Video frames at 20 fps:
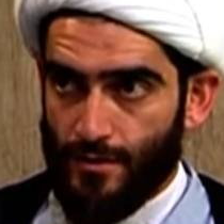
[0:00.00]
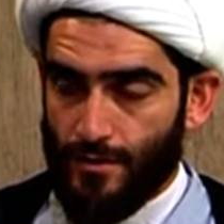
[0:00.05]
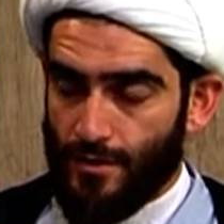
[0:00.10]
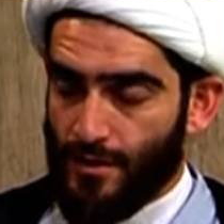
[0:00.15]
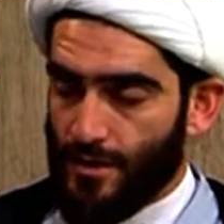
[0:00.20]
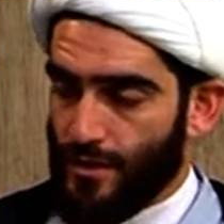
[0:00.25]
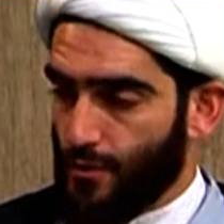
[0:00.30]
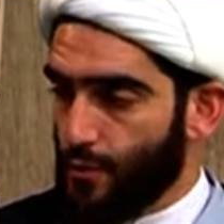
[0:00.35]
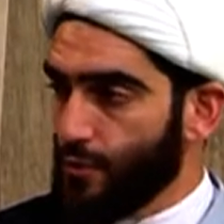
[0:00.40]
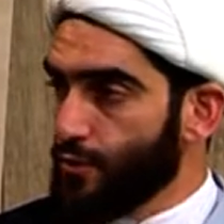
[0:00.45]

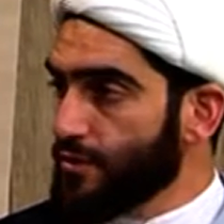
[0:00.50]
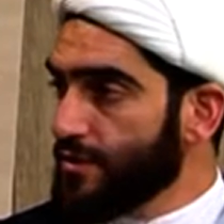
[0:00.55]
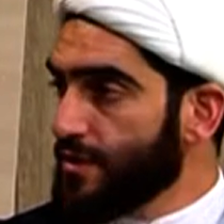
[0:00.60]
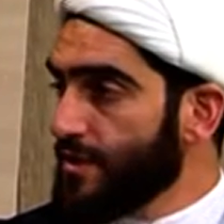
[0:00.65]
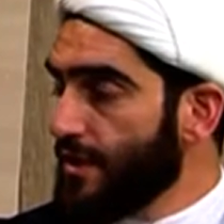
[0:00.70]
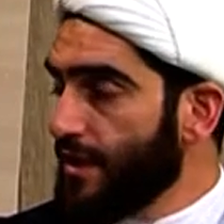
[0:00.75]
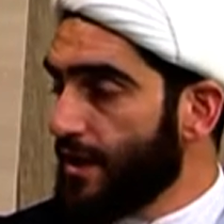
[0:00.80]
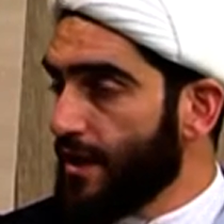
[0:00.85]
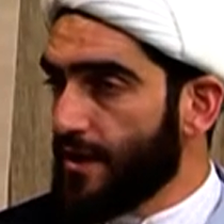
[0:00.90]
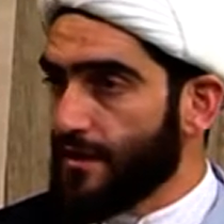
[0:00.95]

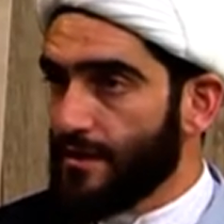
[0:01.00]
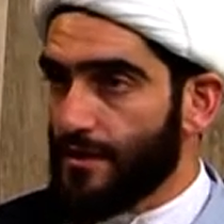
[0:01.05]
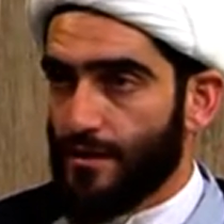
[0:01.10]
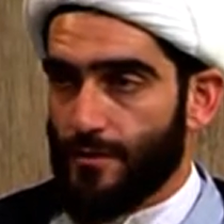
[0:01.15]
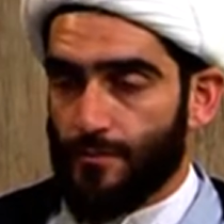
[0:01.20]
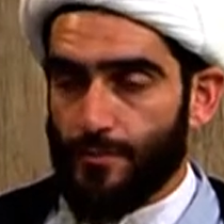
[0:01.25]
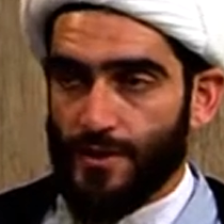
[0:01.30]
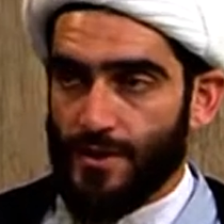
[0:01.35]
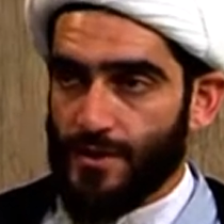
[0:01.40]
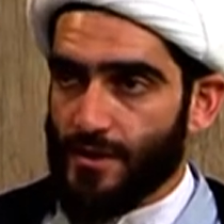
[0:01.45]
Хорошие ли они
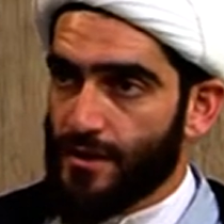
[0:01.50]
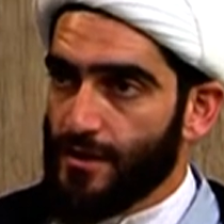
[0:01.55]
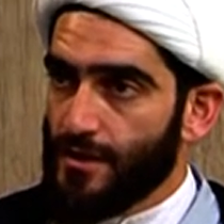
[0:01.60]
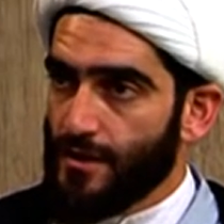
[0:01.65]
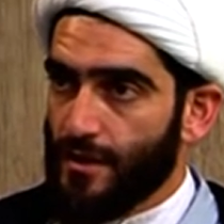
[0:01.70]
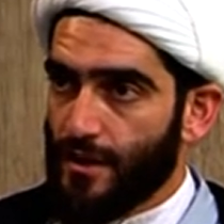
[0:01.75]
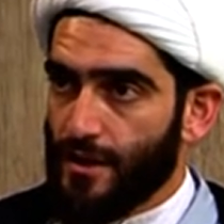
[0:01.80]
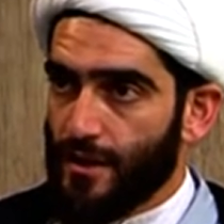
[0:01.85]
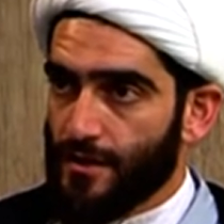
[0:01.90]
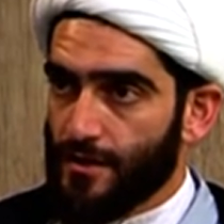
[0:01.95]
или плохие
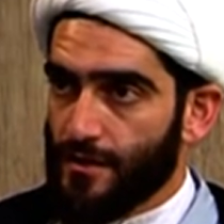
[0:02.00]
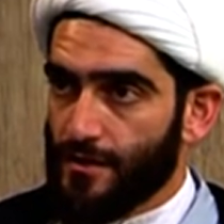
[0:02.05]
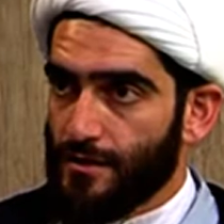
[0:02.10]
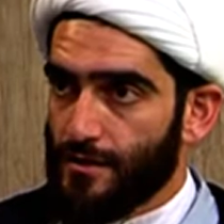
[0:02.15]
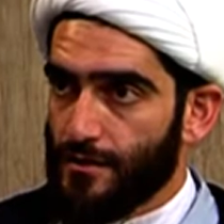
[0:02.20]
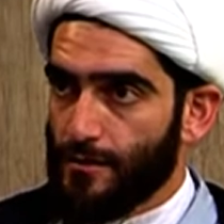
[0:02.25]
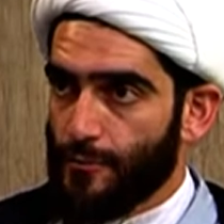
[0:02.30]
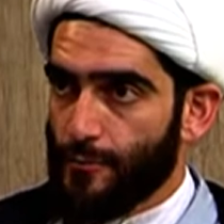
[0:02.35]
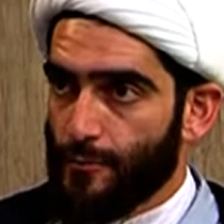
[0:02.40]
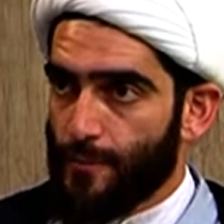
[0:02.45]
ли они.